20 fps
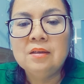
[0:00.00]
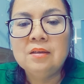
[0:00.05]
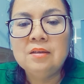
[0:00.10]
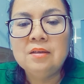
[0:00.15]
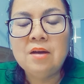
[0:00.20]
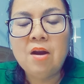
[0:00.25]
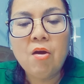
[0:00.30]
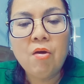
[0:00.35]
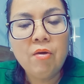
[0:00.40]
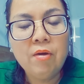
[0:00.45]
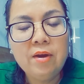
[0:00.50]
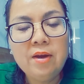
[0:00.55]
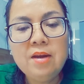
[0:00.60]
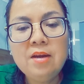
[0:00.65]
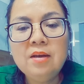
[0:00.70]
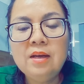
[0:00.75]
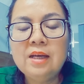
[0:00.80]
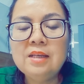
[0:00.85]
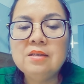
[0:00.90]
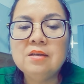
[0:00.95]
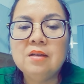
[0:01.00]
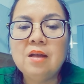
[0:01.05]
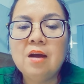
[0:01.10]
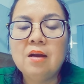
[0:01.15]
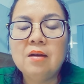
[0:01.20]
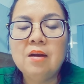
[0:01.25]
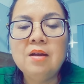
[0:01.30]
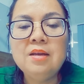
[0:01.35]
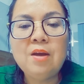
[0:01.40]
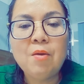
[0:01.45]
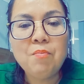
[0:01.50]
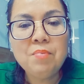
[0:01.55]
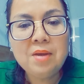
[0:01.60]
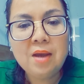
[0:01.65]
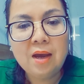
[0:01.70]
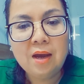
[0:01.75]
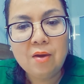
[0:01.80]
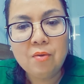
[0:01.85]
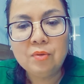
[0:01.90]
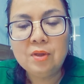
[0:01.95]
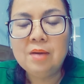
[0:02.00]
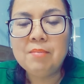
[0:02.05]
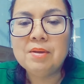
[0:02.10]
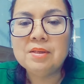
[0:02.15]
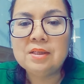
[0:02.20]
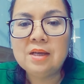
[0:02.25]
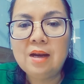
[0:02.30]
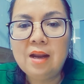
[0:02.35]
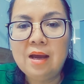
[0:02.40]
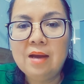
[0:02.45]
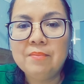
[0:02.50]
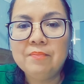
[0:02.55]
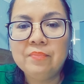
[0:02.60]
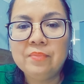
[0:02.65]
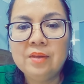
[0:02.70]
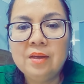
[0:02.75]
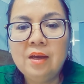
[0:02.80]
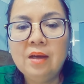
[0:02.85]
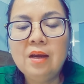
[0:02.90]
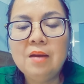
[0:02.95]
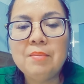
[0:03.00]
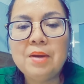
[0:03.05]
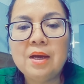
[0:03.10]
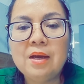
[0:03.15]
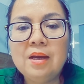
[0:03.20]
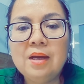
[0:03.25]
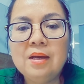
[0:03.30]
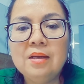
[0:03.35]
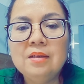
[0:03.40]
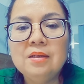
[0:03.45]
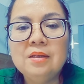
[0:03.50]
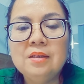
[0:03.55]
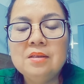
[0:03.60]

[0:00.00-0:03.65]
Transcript: nói cái sự thật nó giống nhau thì mình sẽ làm ha các bạn ha